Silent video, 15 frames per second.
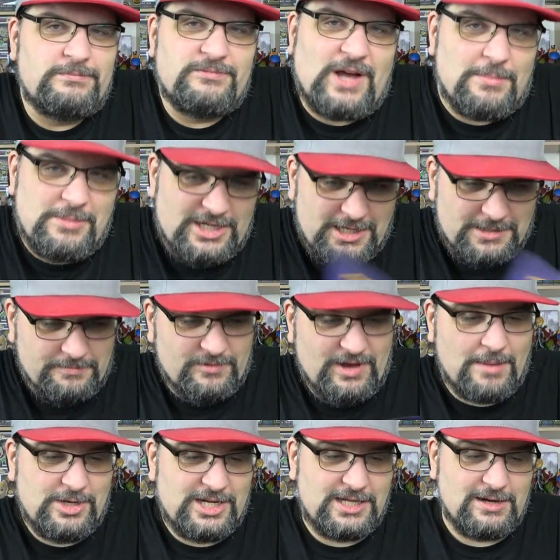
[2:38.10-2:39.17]
Frag mich nicht,
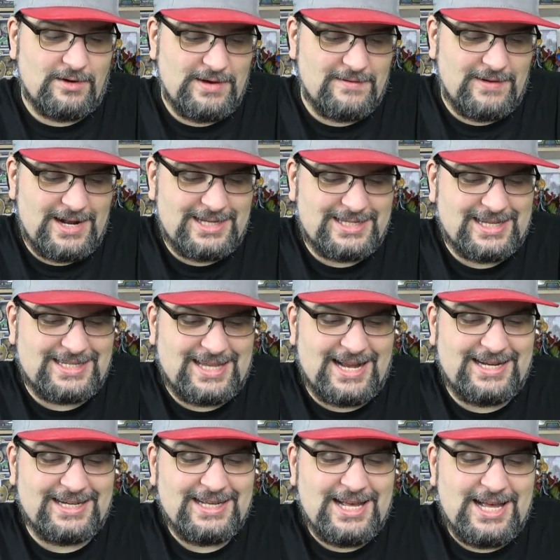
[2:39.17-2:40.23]
frag mich nicht. Auf jeden Fall ist das
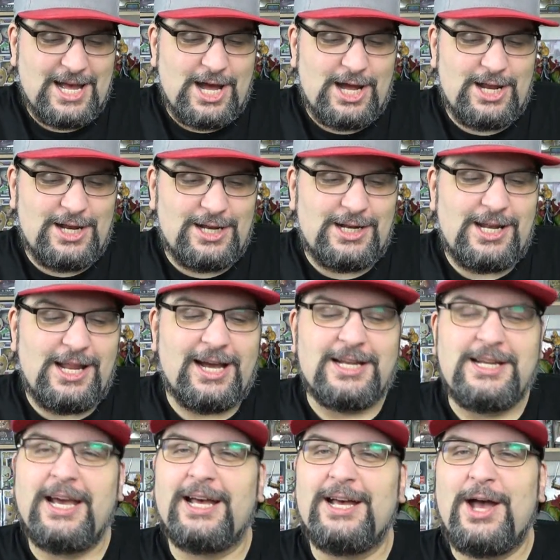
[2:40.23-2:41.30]
eine äh,
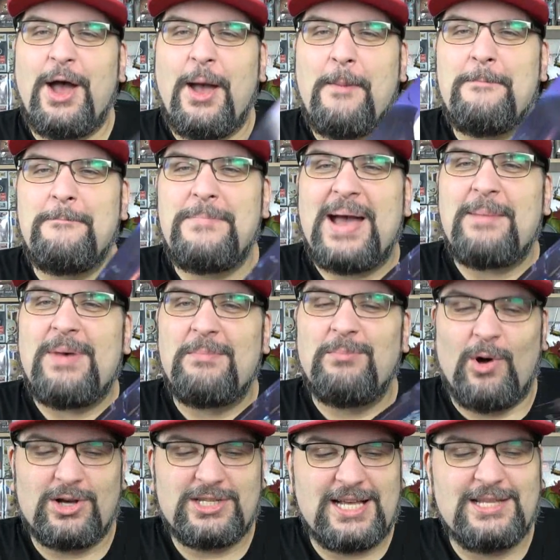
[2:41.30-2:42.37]
legendäre
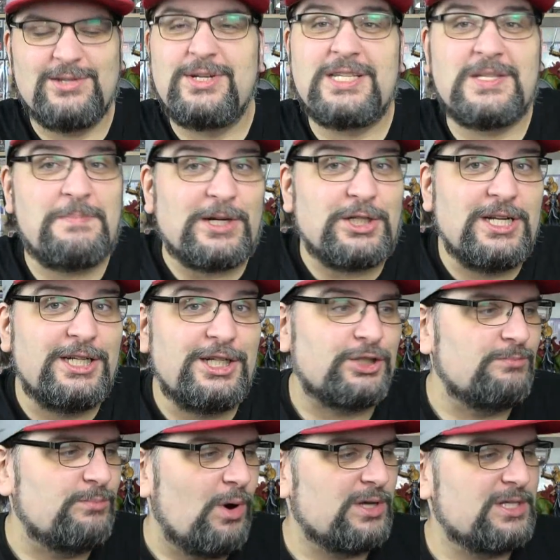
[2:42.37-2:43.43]
Batman-Box, also eine Special
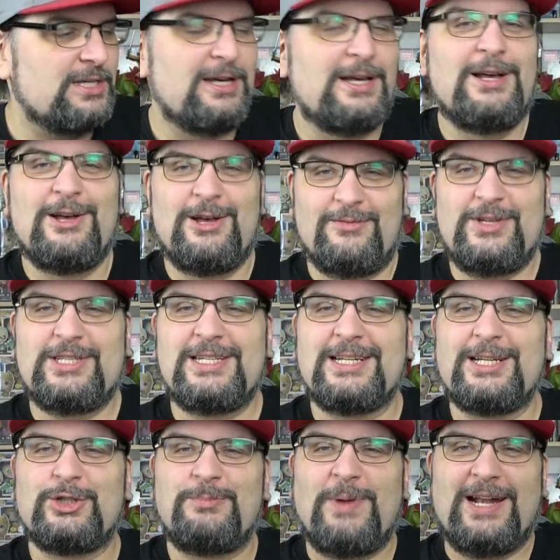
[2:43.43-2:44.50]
Edition-Box. Wir sind
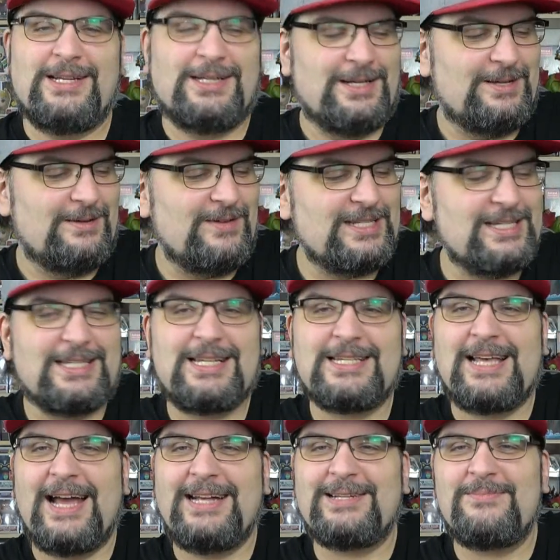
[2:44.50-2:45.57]
gespannt. Was ist das
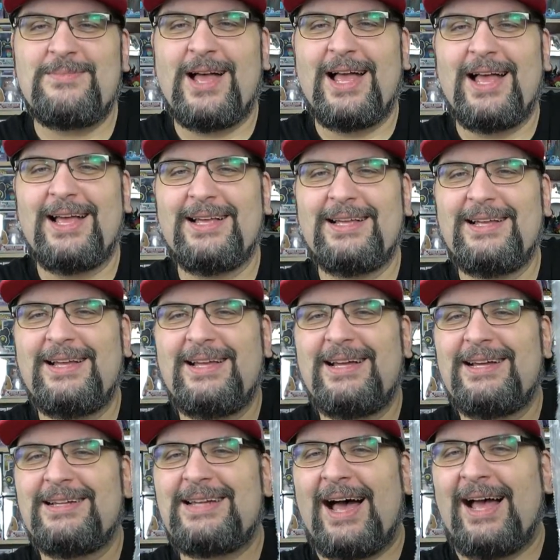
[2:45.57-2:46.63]
Item?
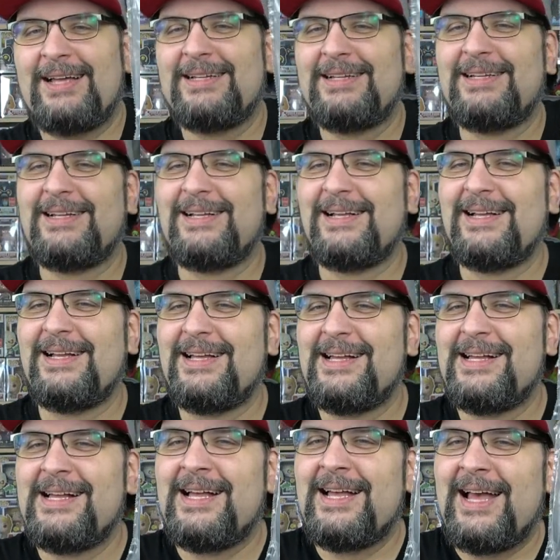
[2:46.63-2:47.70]
Da.
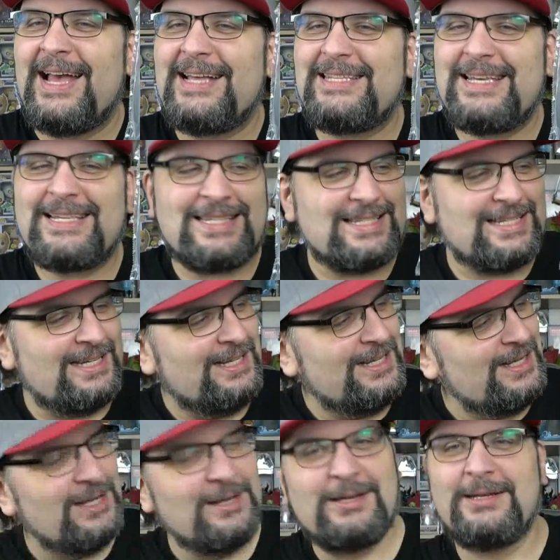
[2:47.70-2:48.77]
Es ist...
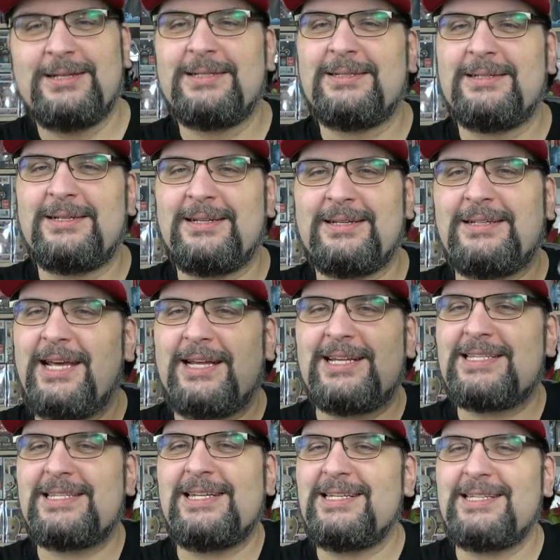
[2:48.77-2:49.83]
Nee,
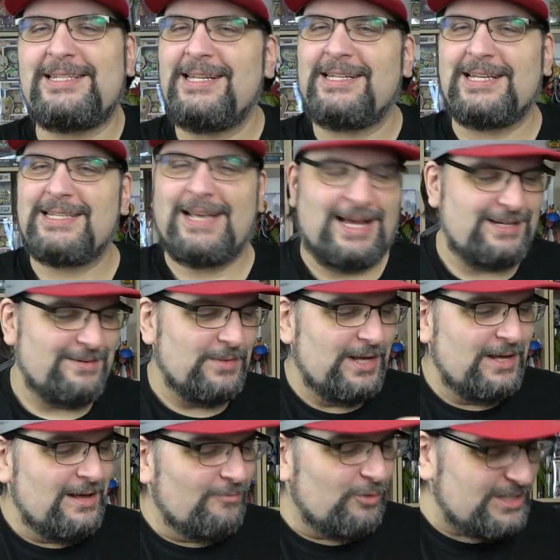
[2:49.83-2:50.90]
das ist nicht das Item.
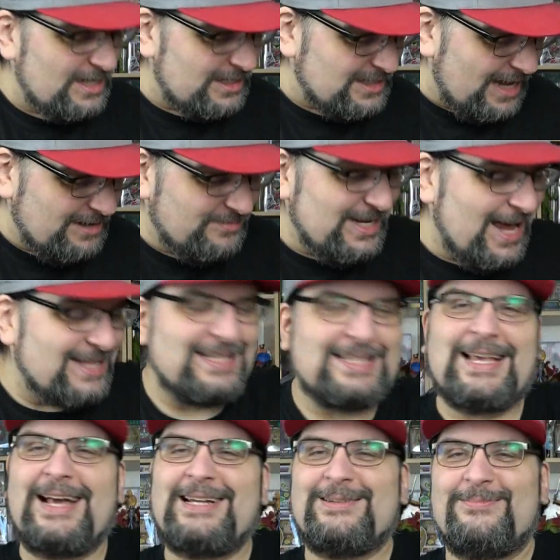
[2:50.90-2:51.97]
Wo ist denn das Item? Da ist das
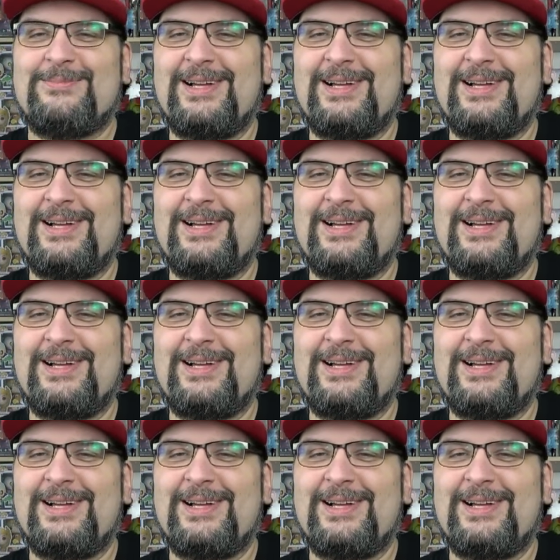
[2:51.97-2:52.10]
Item.